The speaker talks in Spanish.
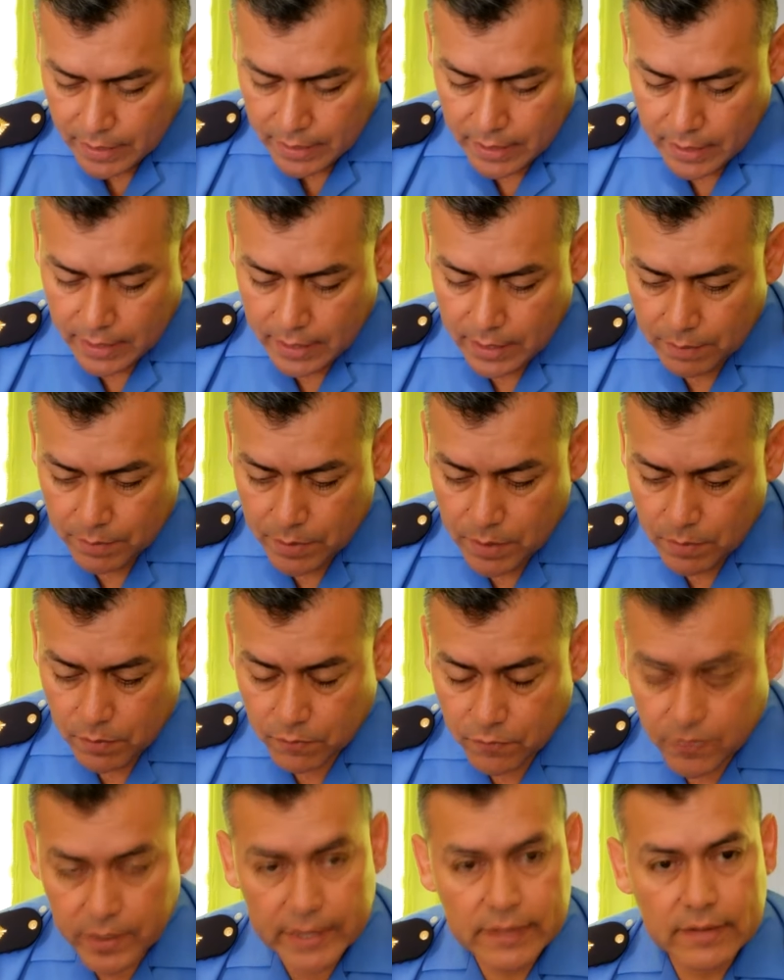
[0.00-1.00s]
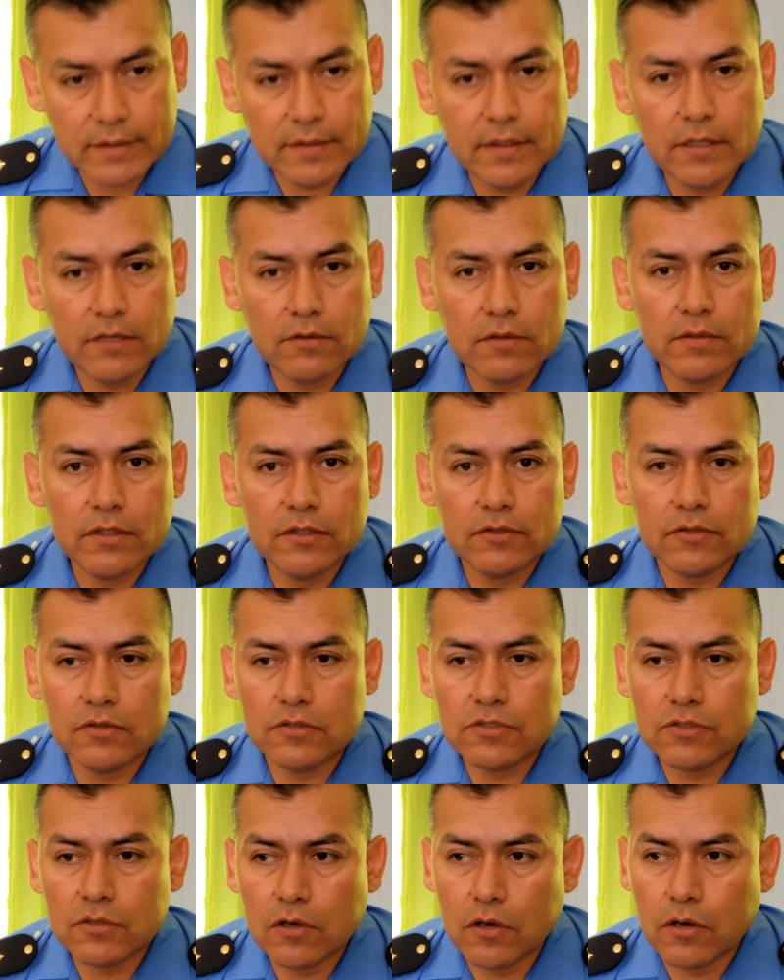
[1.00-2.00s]
el mismo fue atendido en nuestro
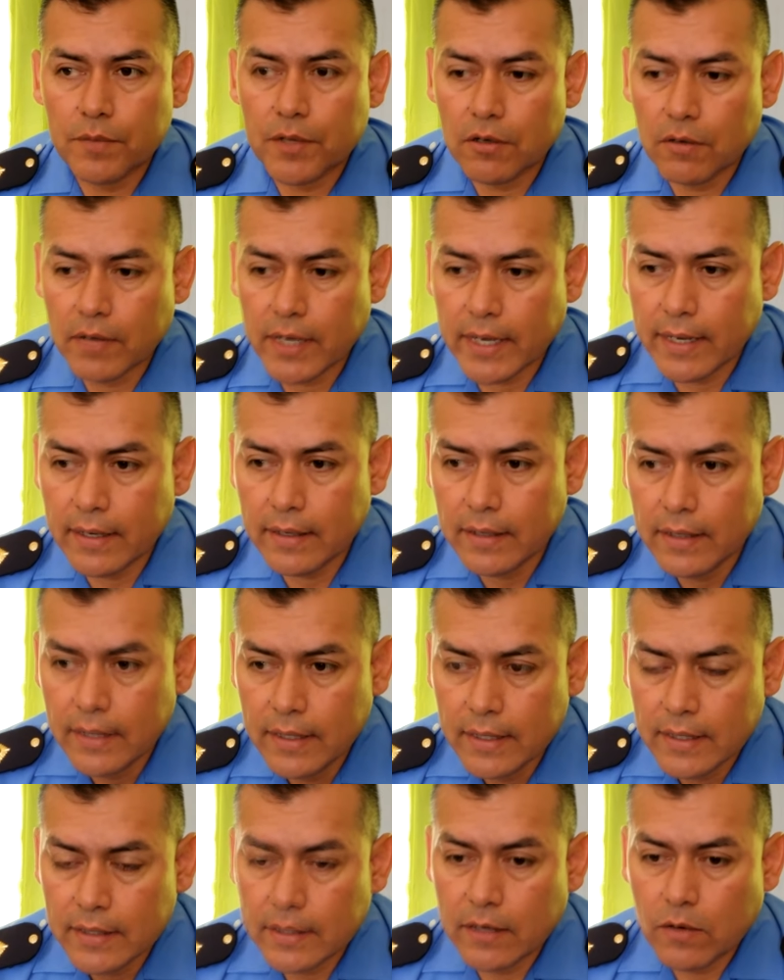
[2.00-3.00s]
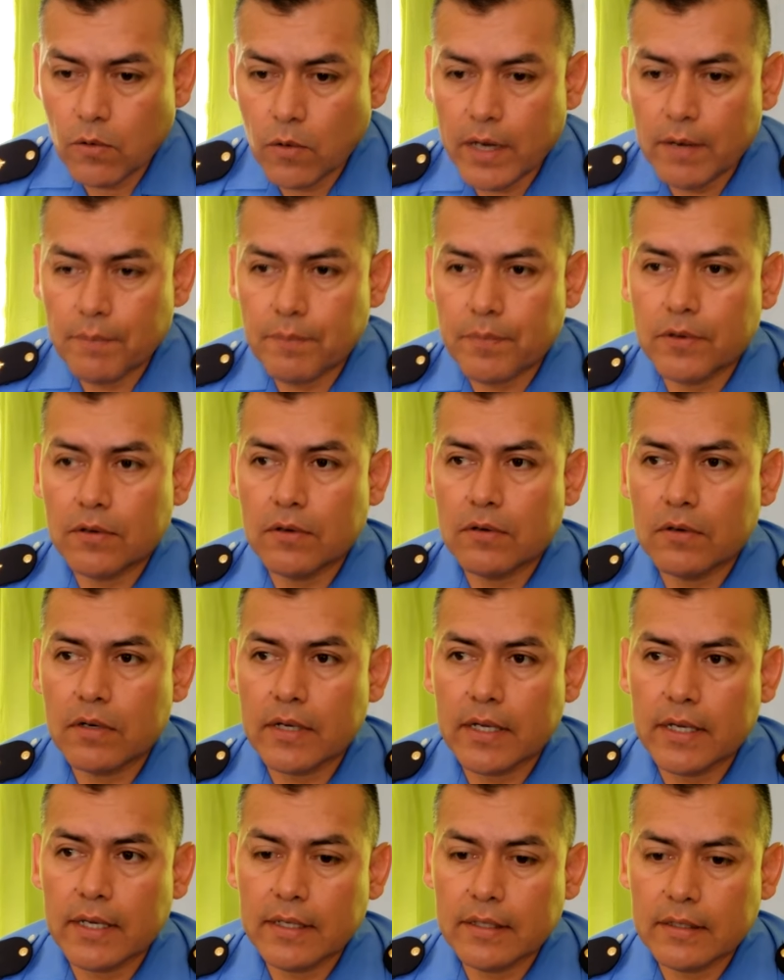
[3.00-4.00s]
nosocomio local, el cual
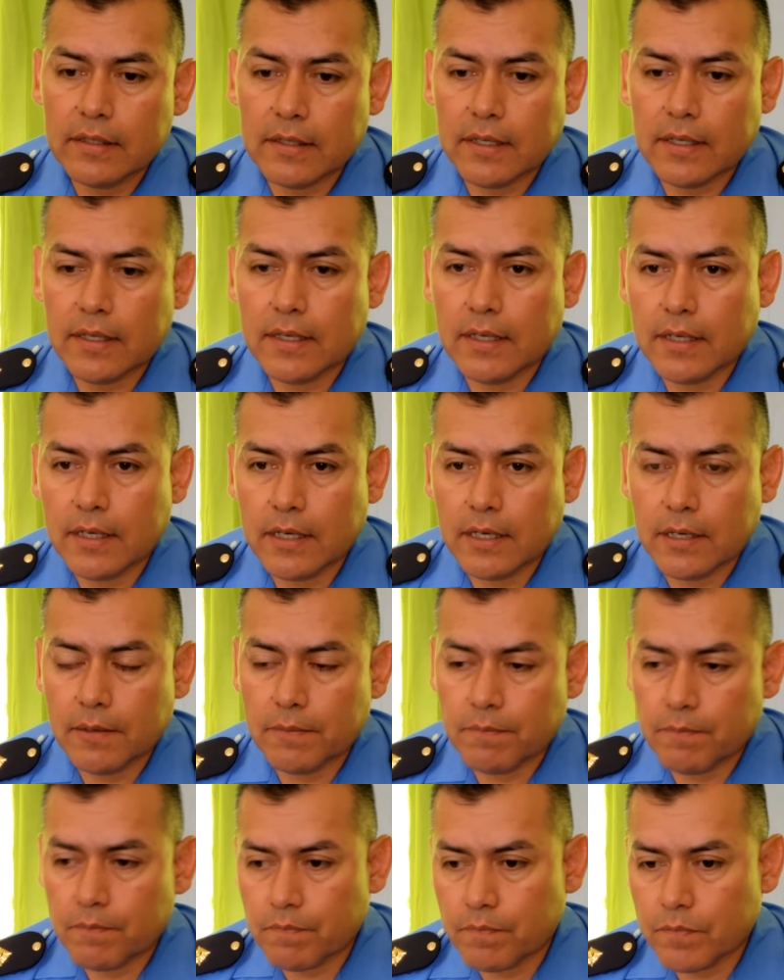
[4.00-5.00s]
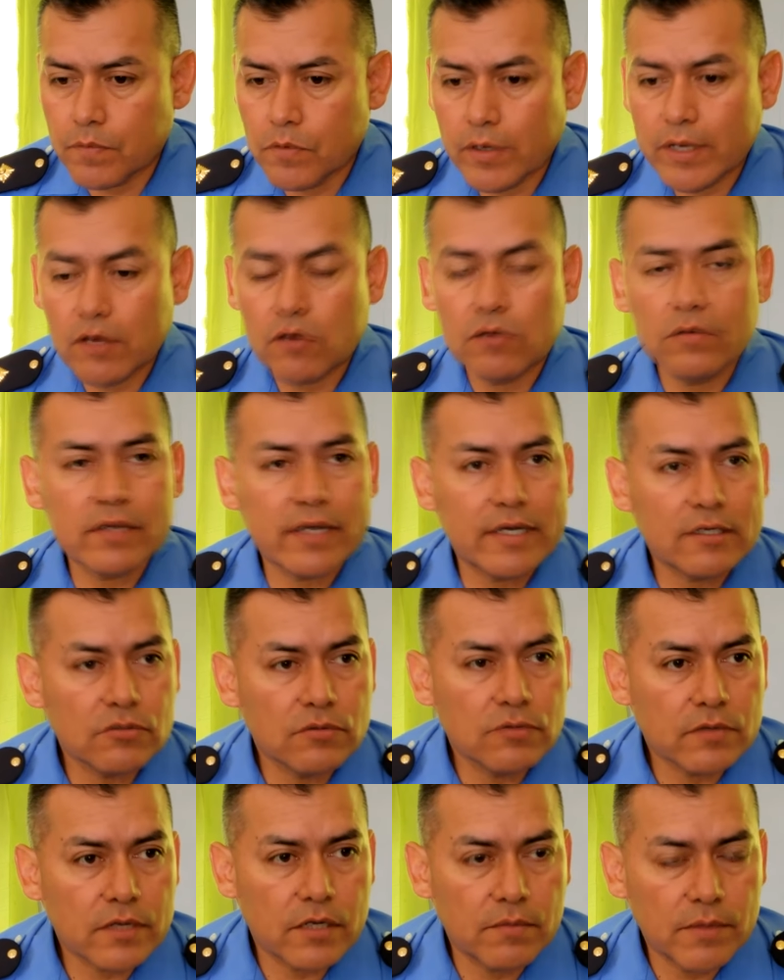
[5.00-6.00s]
por este, no
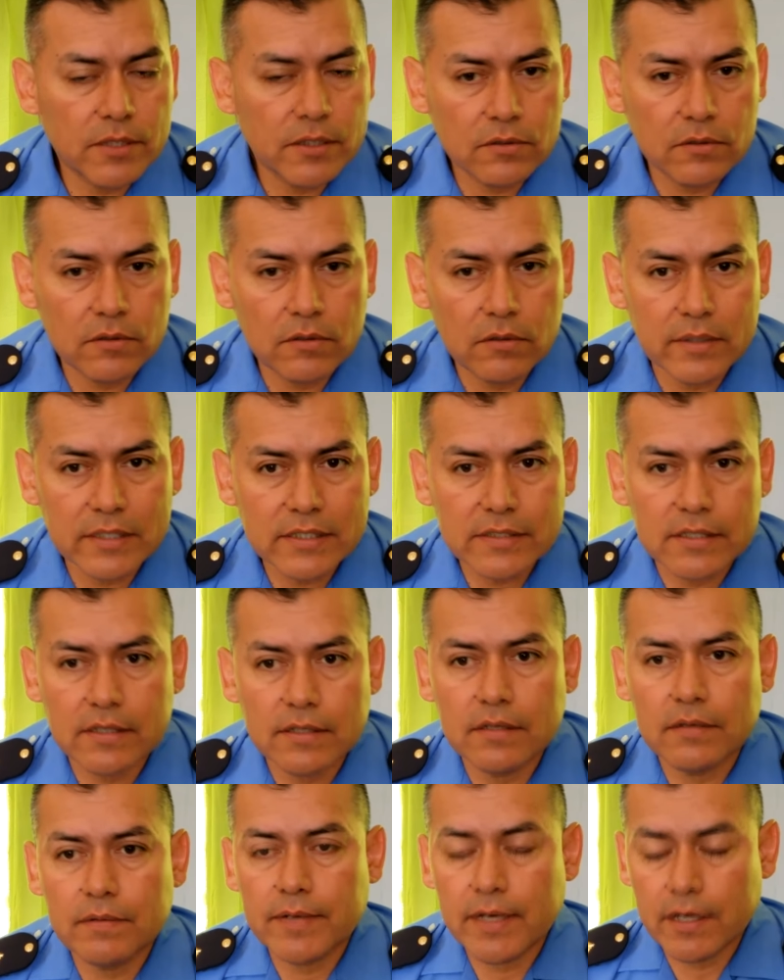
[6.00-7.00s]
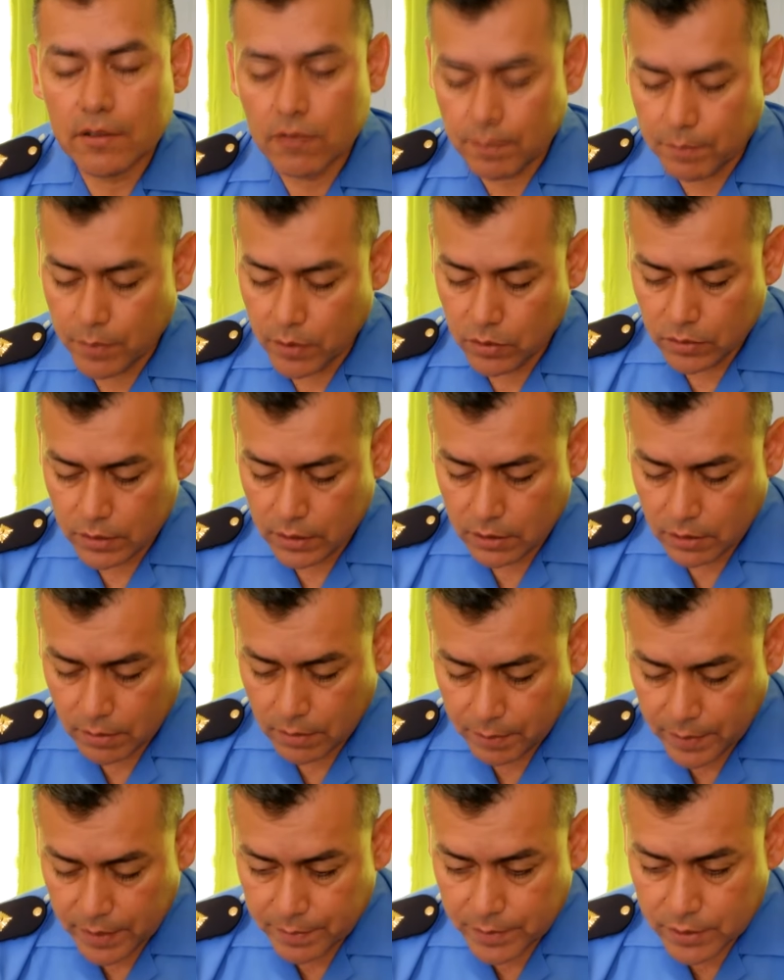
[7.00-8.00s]
encontrarse un traumatólogo va a ser derivado
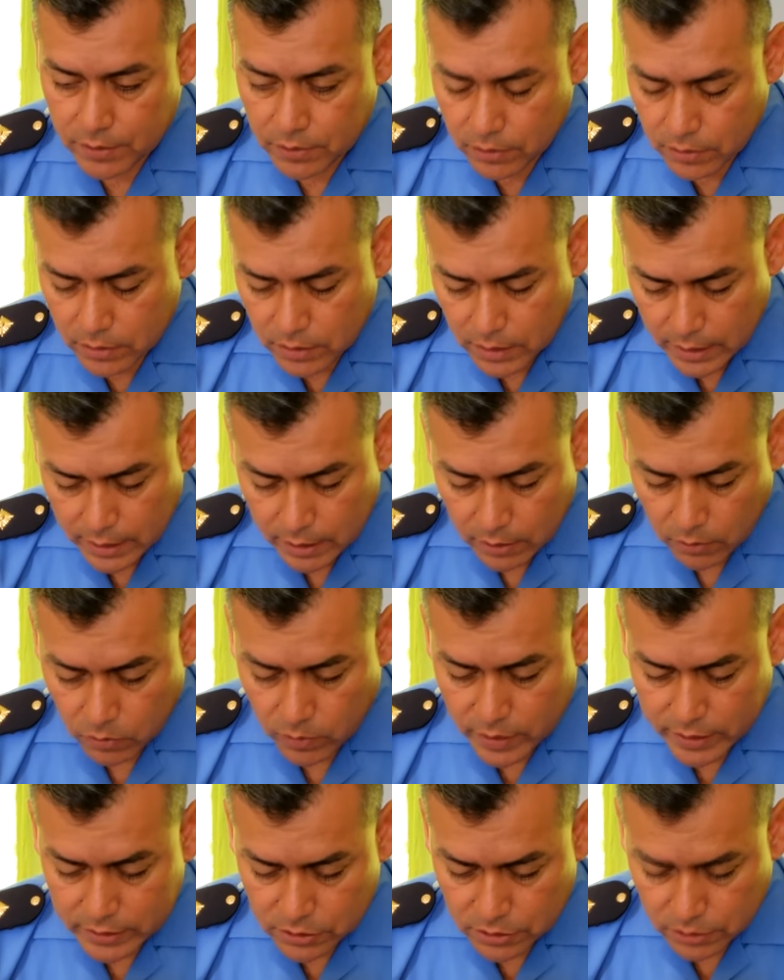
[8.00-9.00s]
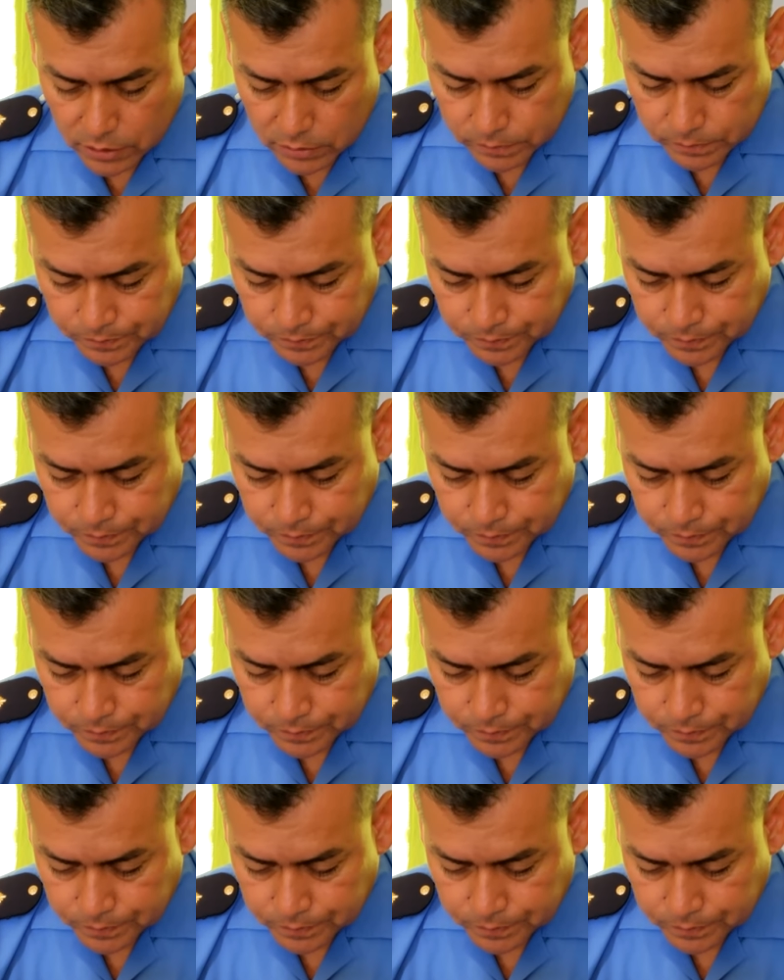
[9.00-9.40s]
posterior para mejor curación.